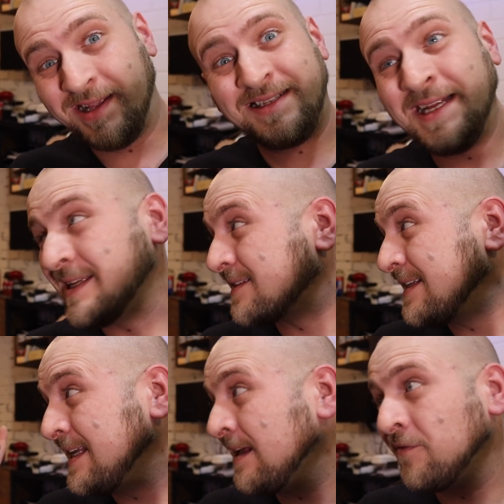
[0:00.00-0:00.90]
Es liegt
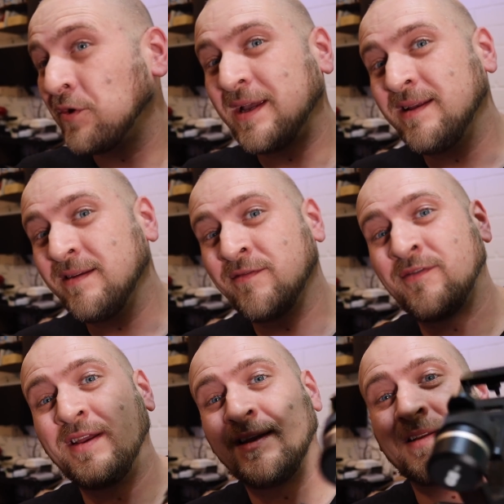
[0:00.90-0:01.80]
jetzt irgendwo da hinten,
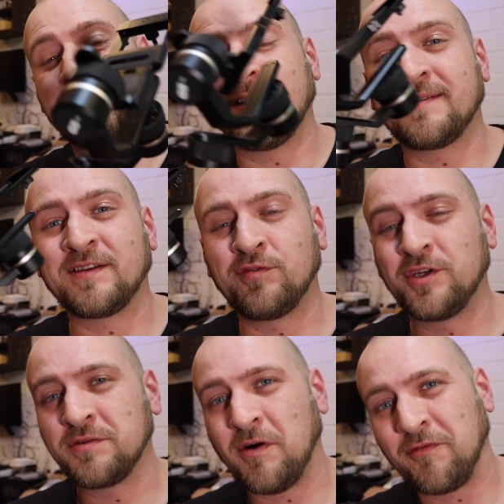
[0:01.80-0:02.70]
weil ich das Ganze
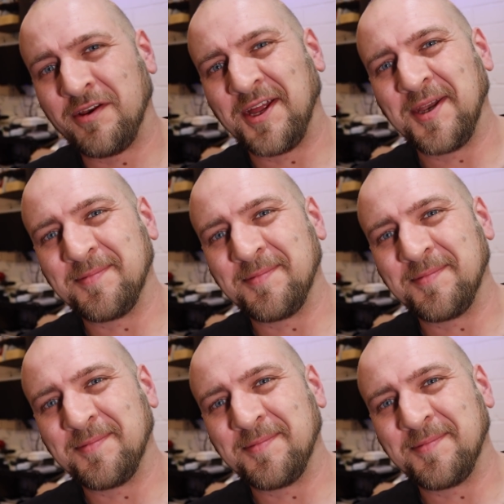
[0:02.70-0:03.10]
natürlich schon mal aufgeladen